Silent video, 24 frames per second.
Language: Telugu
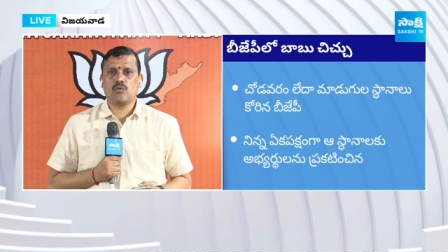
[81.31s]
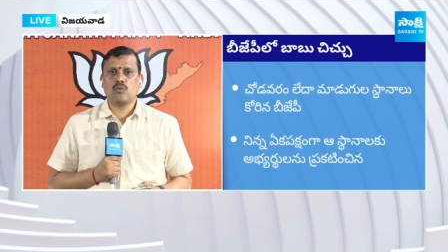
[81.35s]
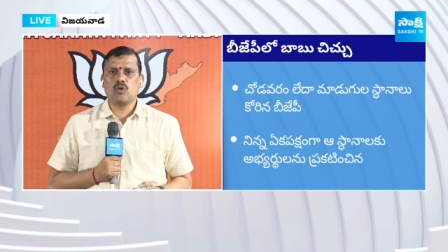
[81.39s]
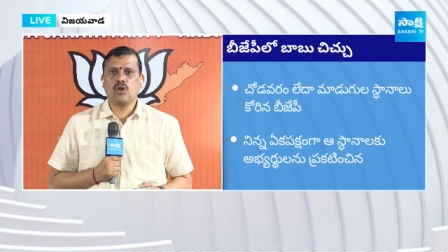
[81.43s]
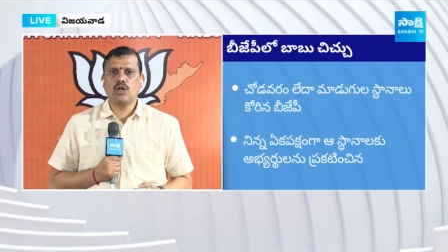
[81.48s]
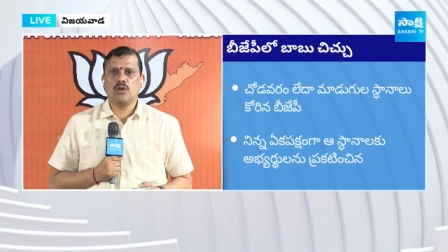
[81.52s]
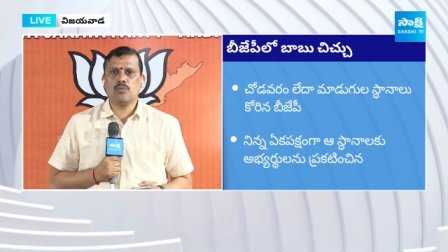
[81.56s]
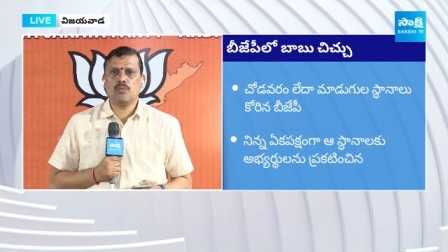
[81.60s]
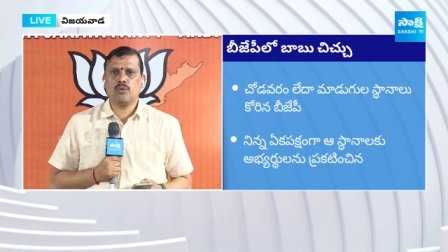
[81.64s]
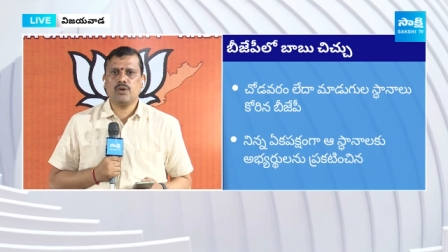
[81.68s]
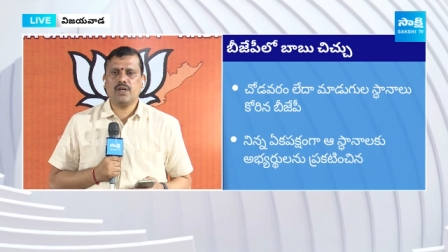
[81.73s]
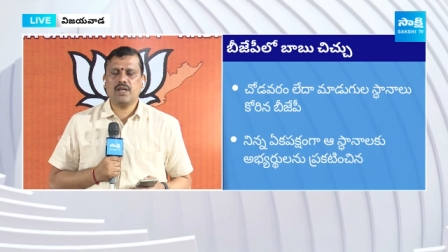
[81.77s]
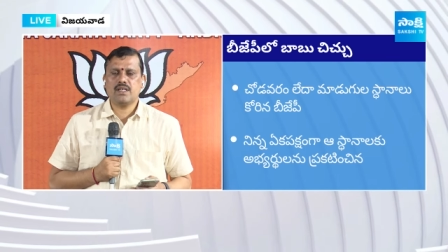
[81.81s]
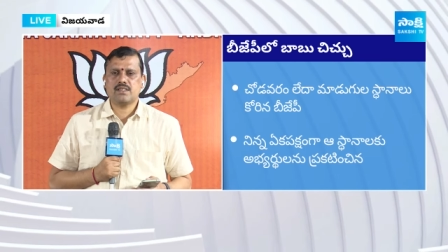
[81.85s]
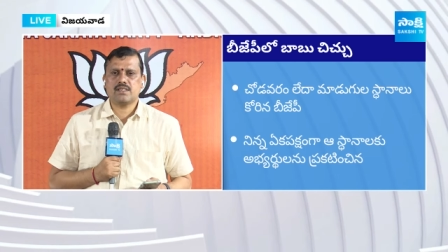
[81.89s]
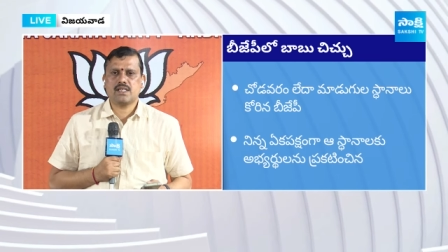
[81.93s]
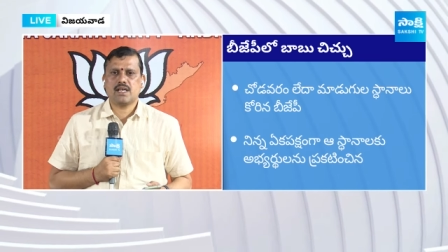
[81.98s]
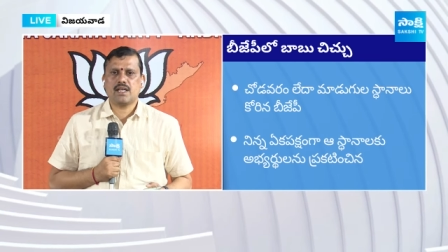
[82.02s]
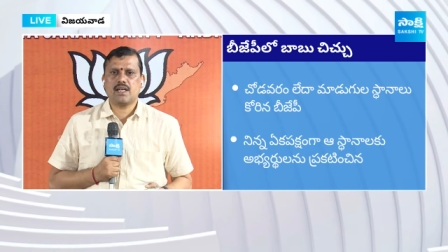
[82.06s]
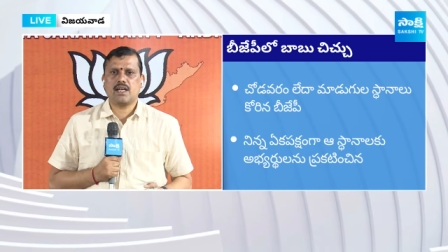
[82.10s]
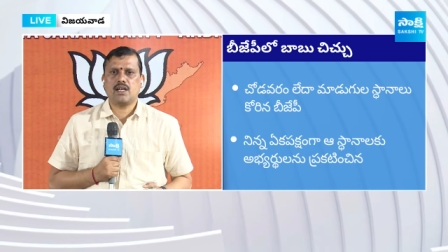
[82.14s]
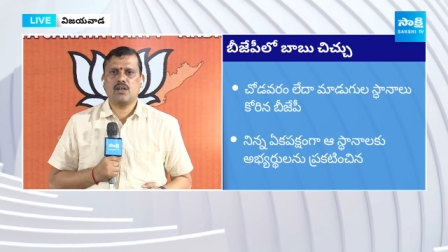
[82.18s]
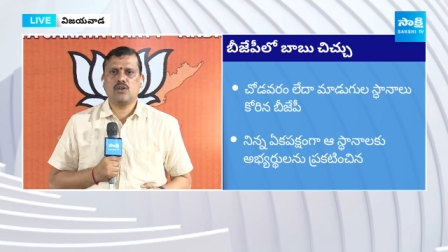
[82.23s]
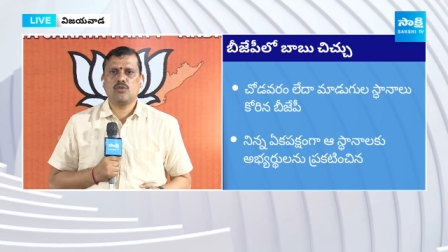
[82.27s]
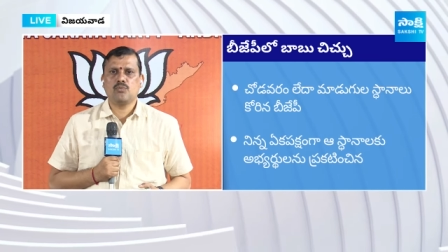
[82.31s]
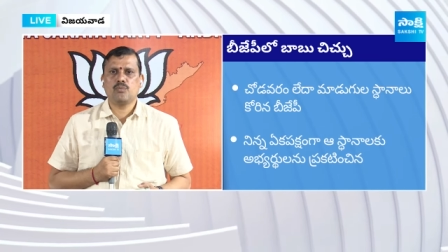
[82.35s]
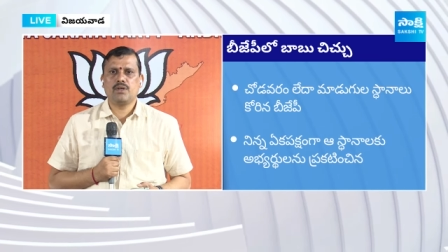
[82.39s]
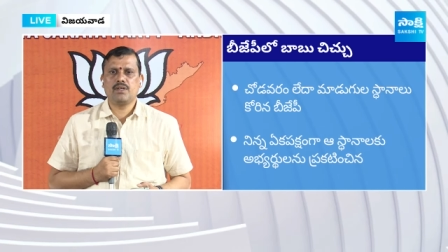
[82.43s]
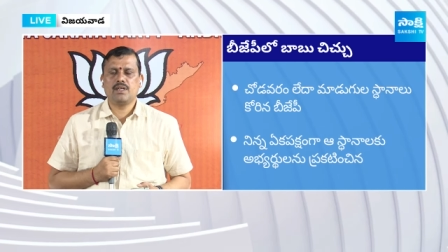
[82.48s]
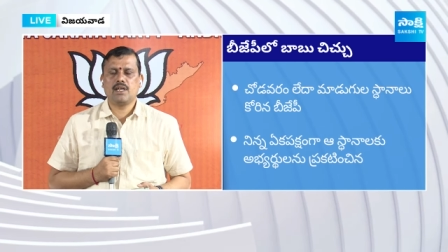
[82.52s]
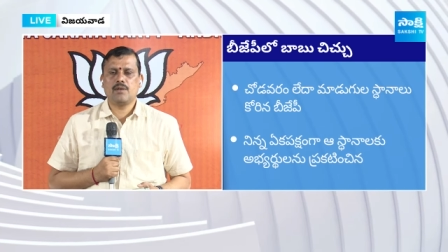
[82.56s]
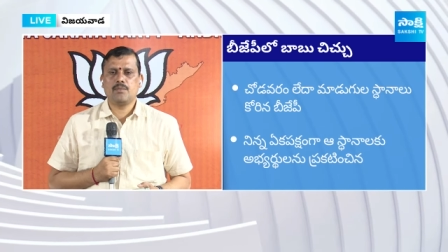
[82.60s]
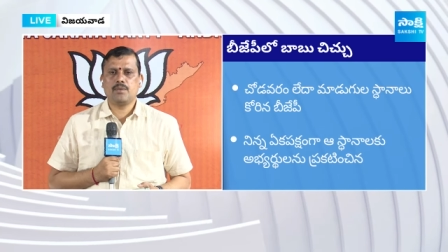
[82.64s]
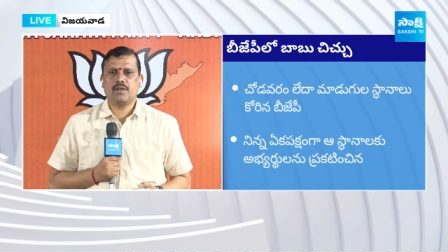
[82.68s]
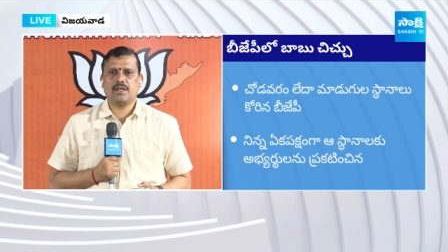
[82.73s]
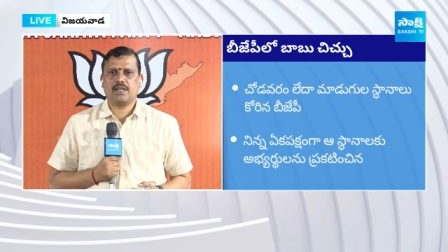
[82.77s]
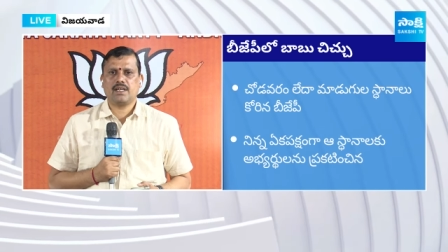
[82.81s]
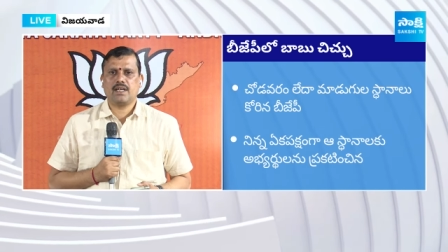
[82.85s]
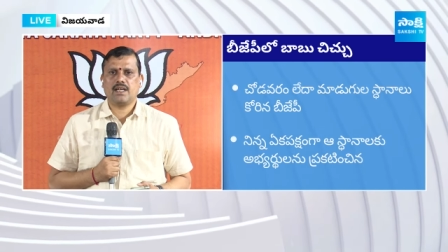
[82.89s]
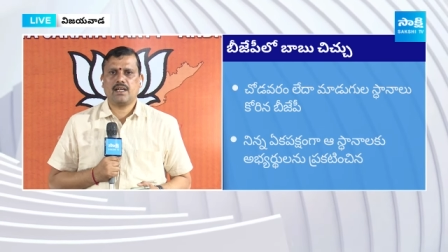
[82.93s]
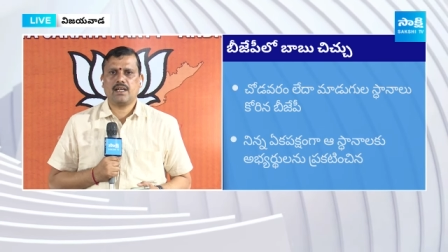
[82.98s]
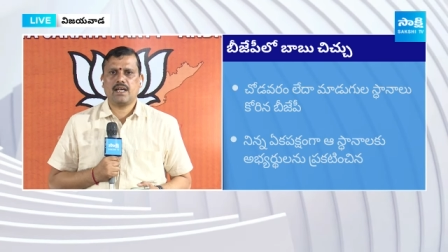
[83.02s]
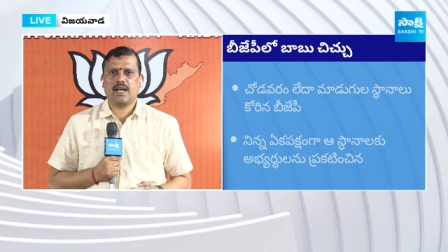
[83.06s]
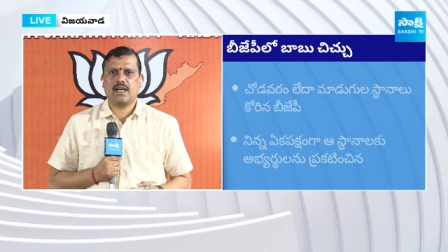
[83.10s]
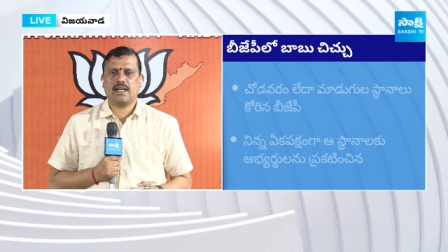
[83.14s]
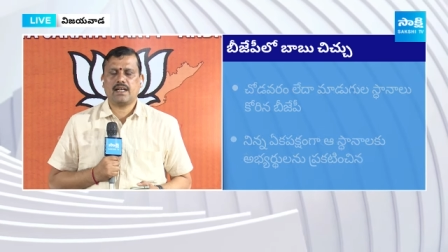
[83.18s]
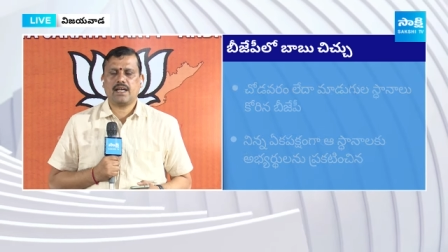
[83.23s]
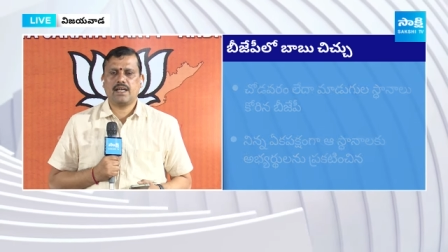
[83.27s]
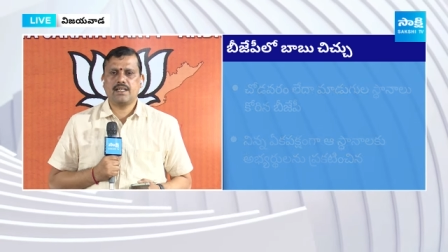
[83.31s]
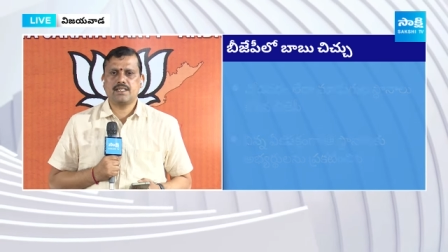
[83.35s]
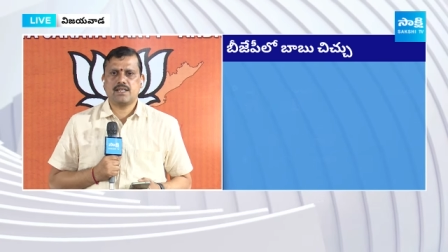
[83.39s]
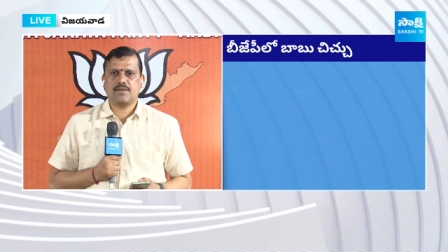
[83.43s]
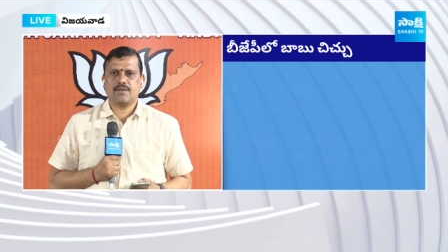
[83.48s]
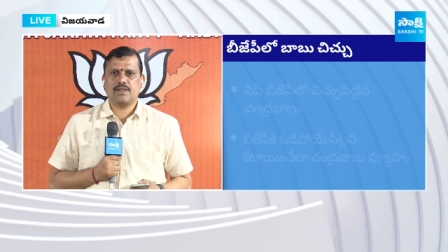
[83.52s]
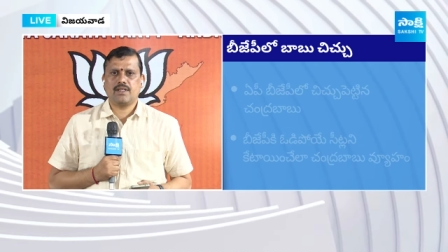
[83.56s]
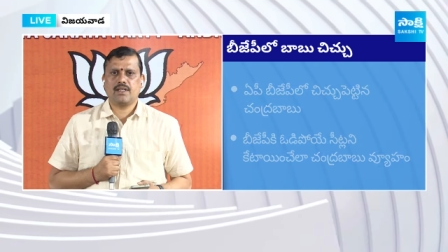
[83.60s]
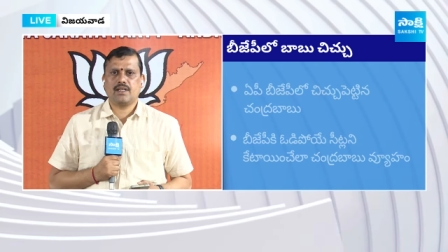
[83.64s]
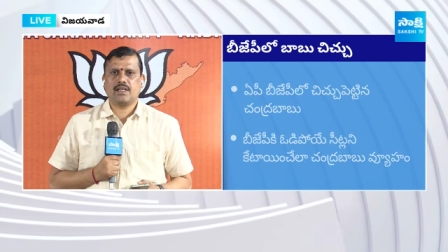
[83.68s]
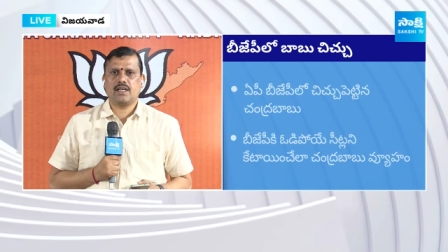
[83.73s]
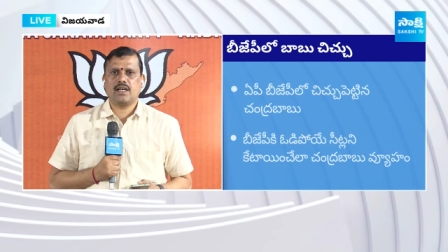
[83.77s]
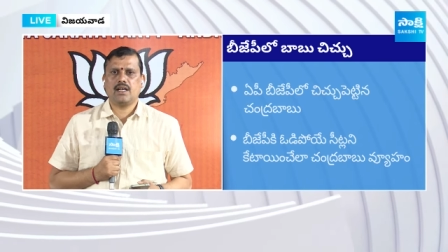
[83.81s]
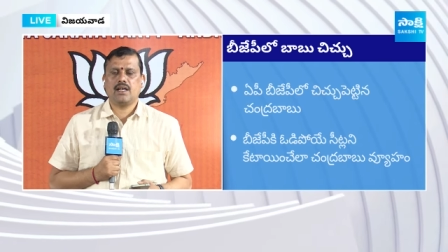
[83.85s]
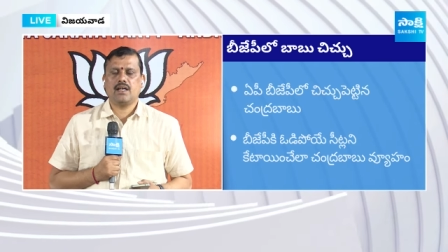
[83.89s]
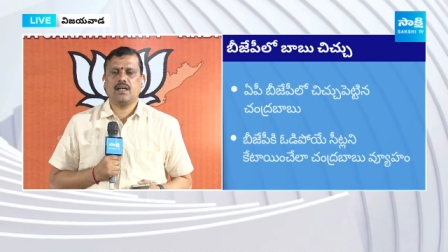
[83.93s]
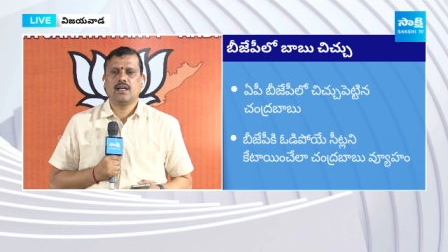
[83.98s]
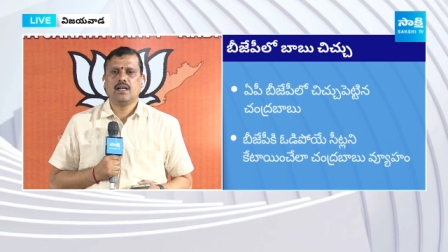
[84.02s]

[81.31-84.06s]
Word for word: ఓడిపోయే స్థానాలను బీజేపీకి కేటాయించే విధంగా